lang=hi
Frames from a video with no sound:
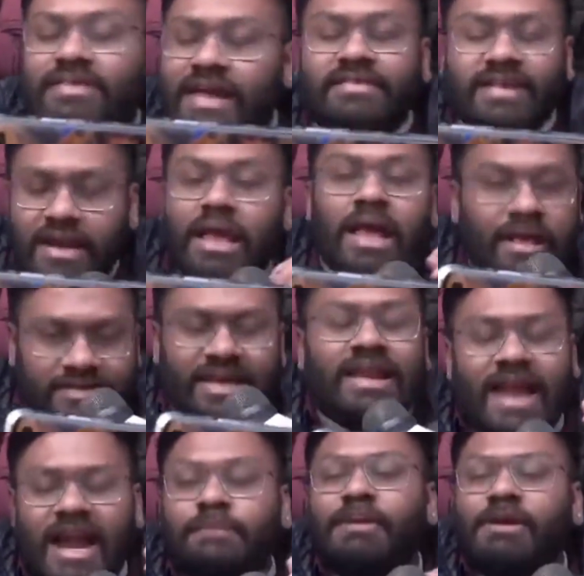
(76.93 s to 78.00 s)
सर सर सर
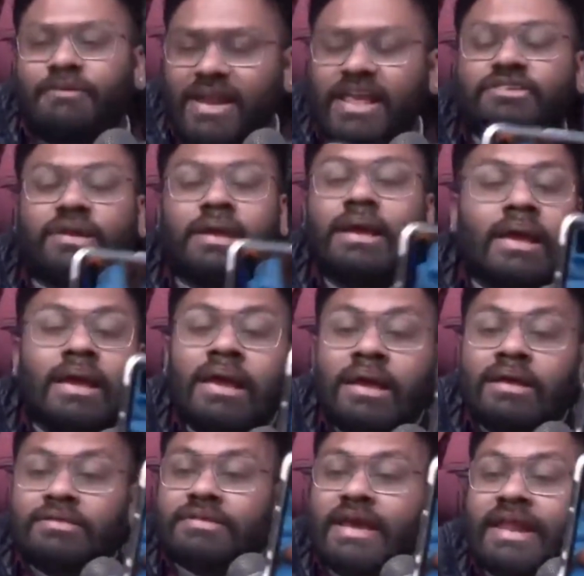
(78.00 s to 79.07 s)
लेट मी फिनिश
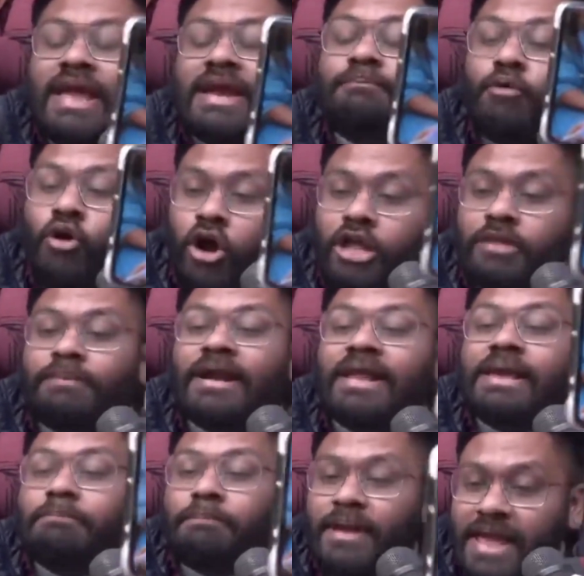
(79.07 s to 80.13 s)
सर एक बहुत
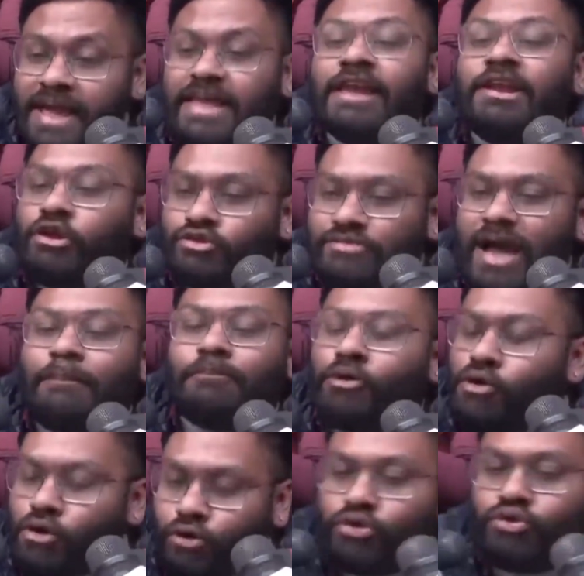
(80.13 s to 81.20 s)
बड़ी ब्रेकिंग न्यूज आप
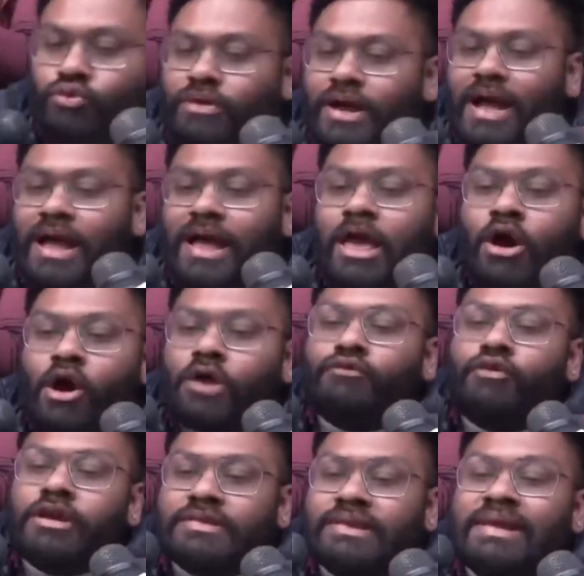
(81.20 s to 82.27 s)
लोगों को दूंगा और
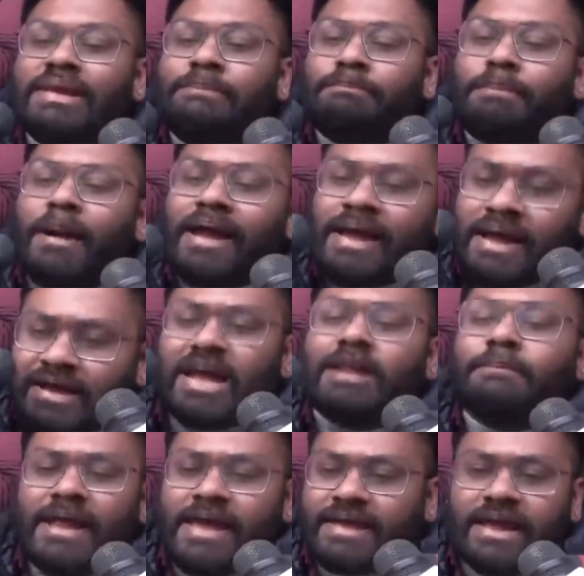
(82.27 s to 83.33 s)
वो इतनी भयंकर
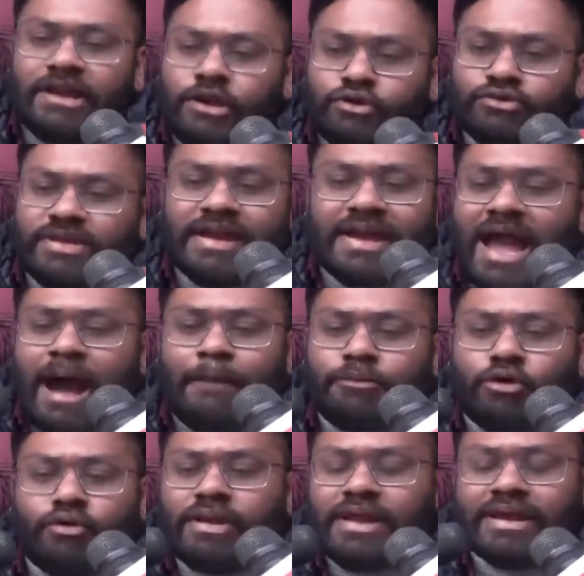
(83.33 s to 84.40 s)
ब्रेकिंग न्यूज है कि आप
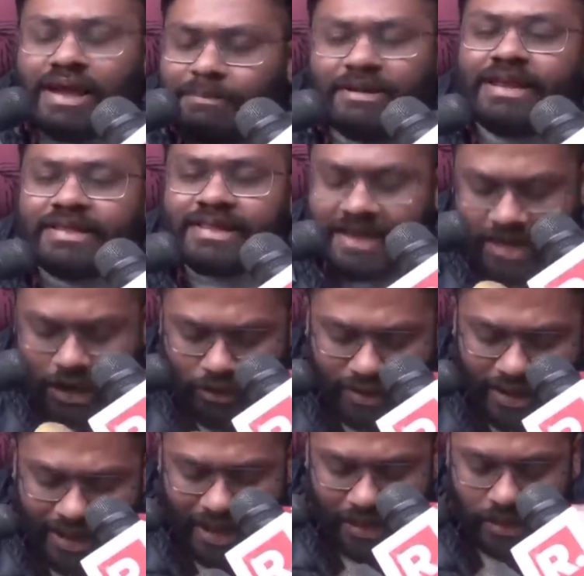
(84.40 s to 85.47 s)
लोगों ने कभी नहीं देखा
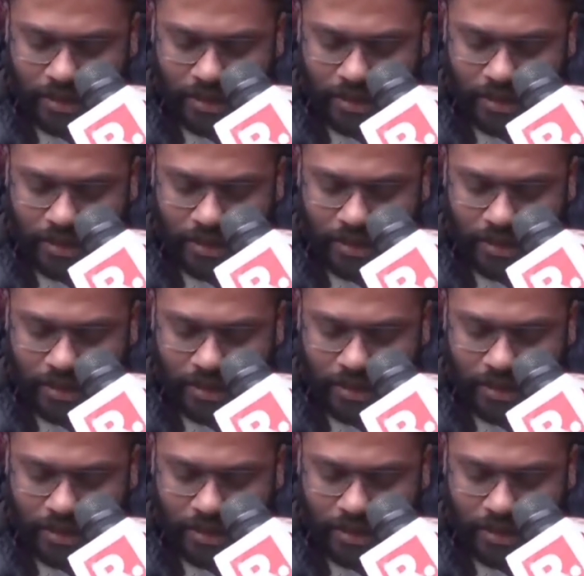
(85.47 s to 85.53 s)
होगा